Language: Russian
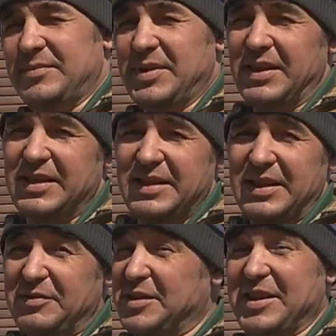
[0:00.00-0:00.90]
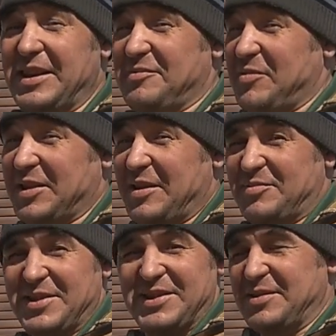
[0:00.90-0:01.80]
милое дело, весна, лепота,
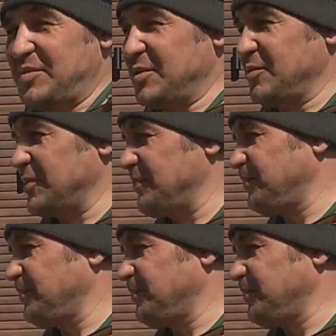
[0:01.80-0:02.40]
птички поют.